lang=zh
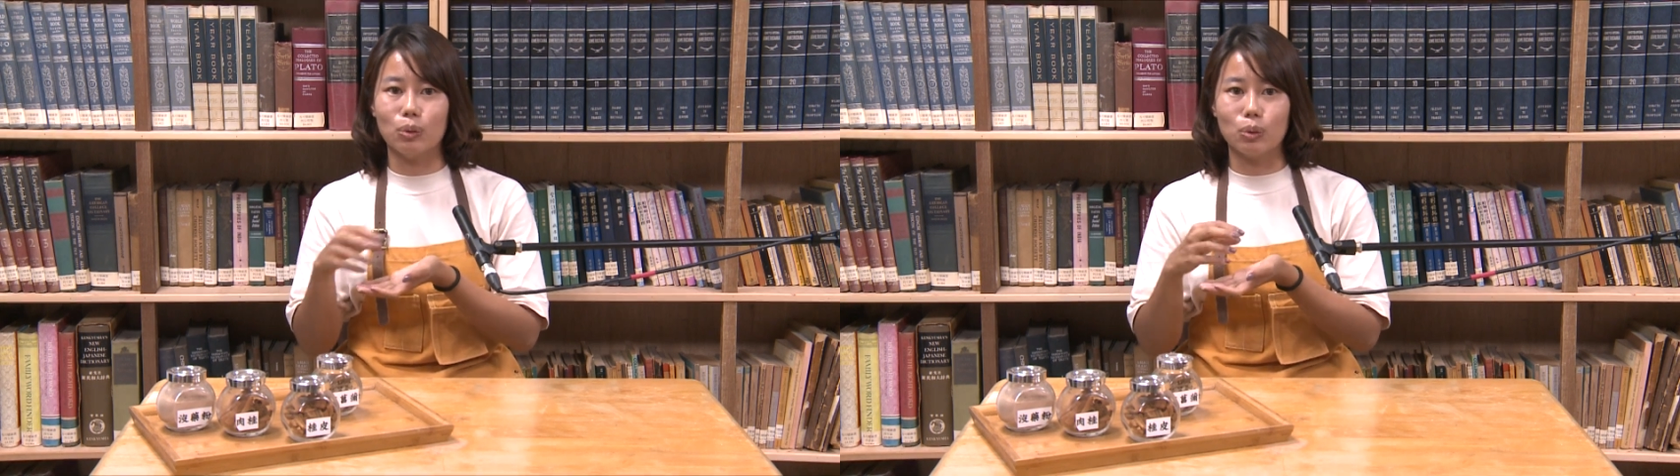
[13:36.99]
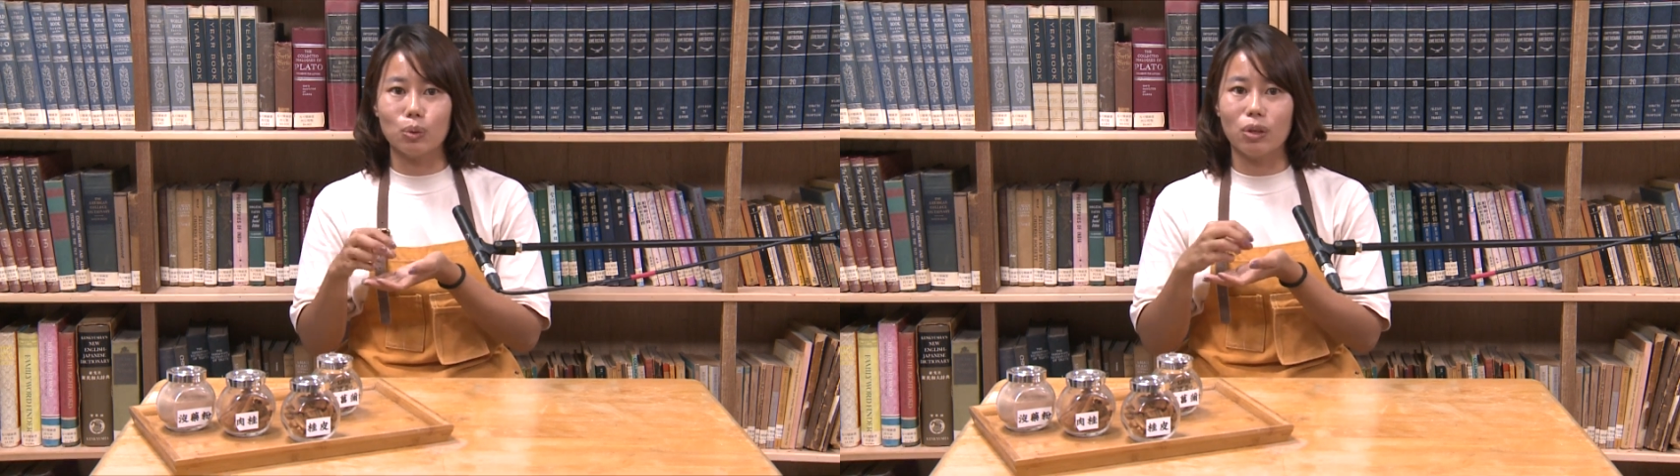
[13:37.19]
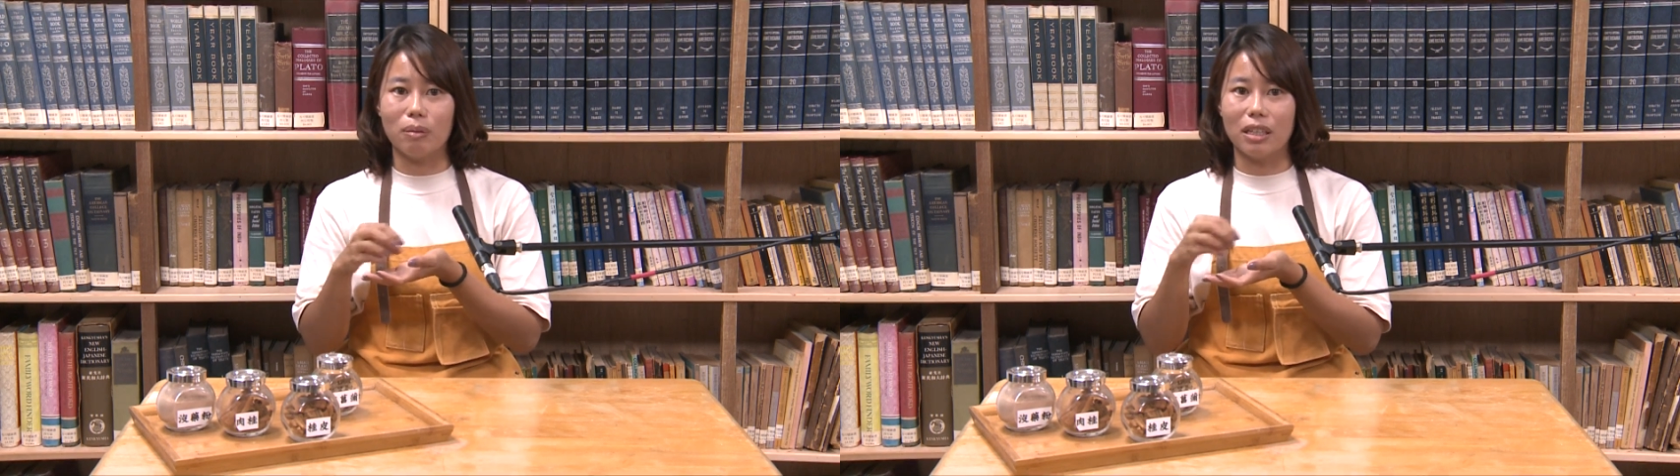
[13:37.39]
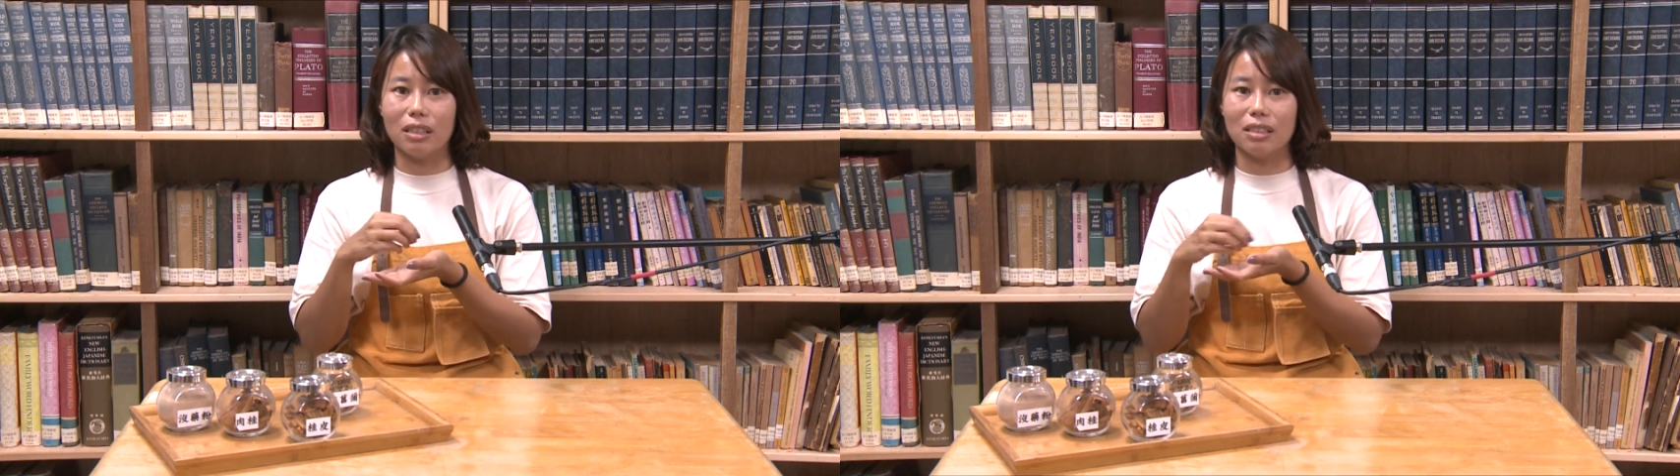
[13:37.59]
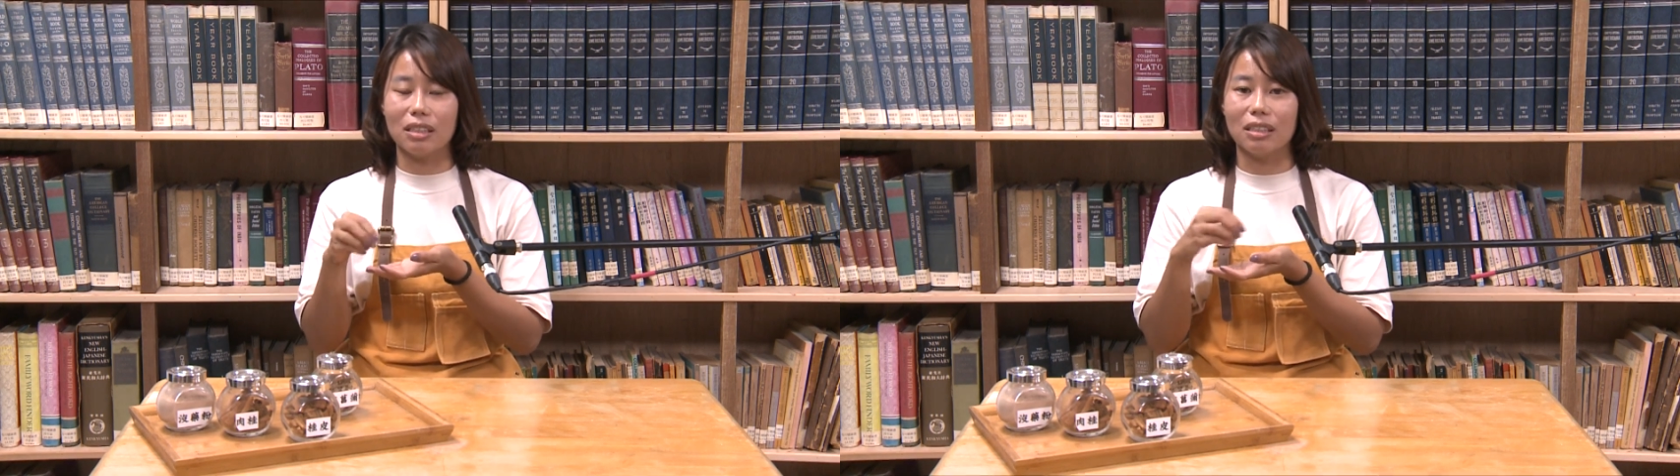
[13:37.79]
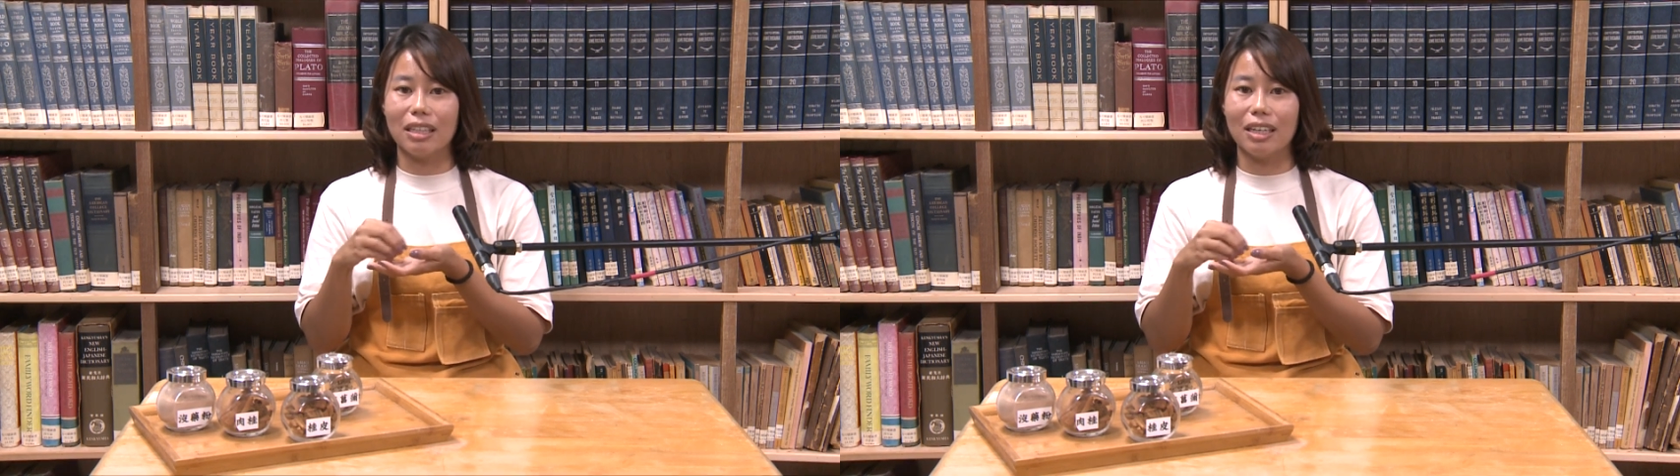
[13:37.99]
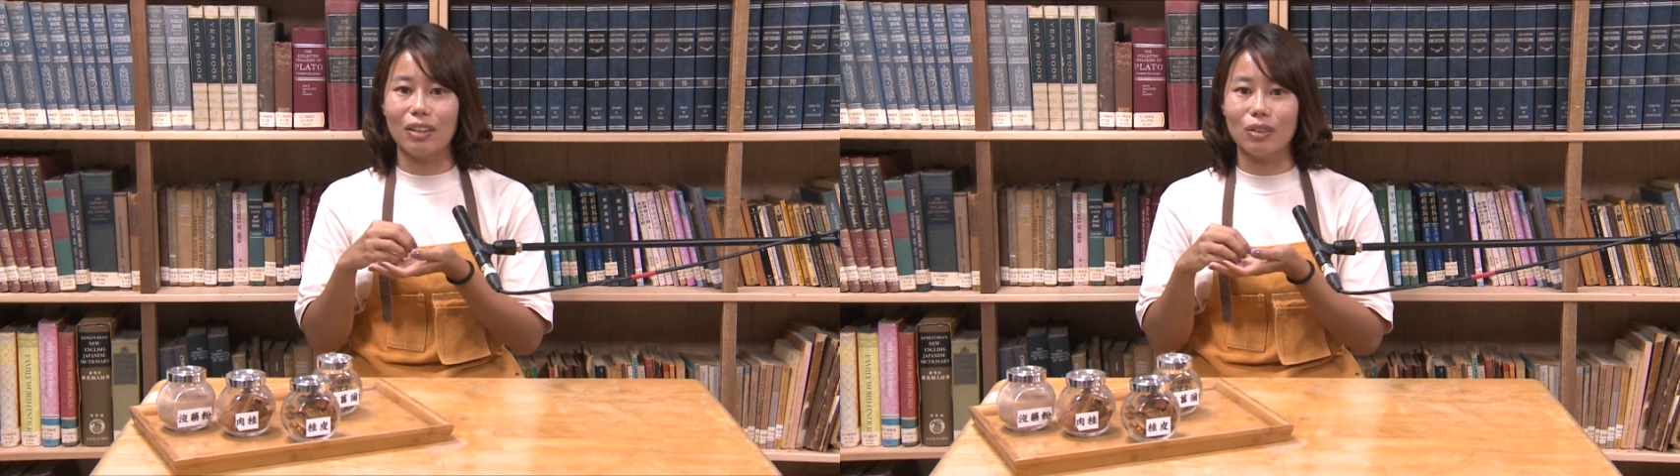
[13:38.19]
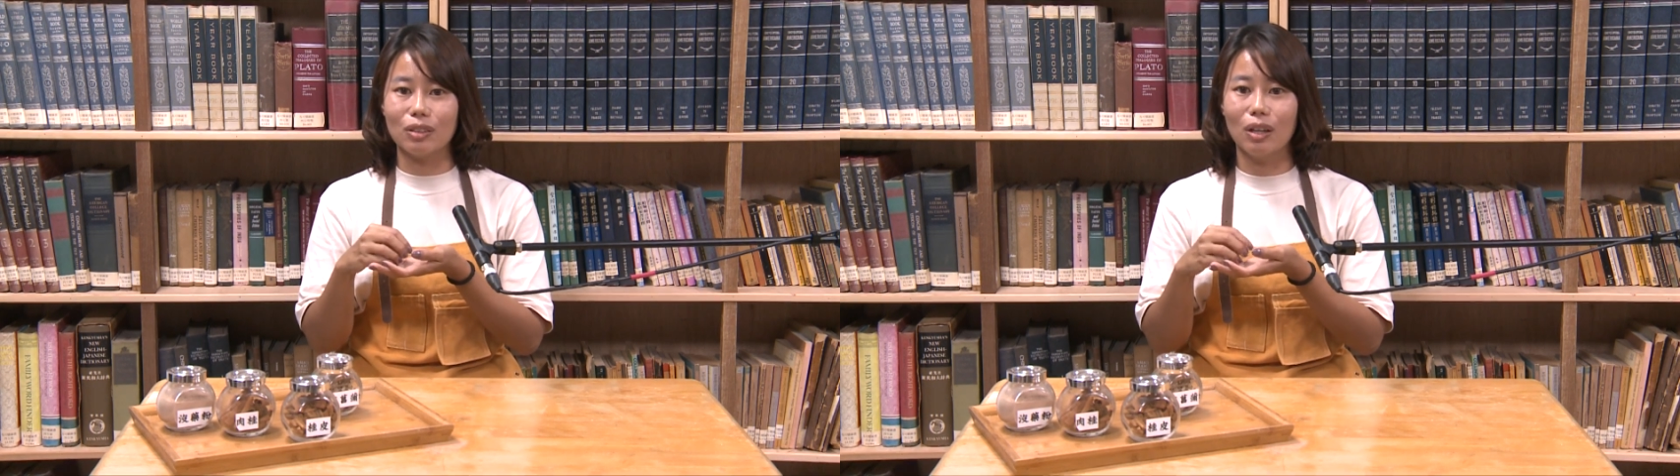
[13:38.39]
于睡眠的这个内
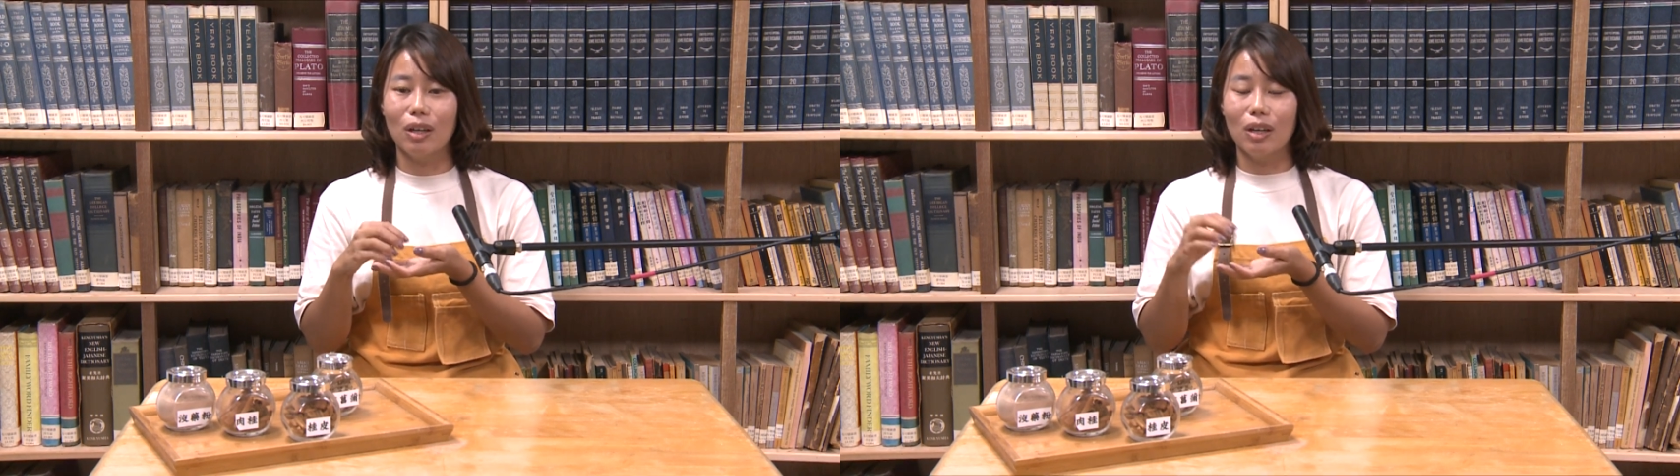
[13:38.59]
容。”说，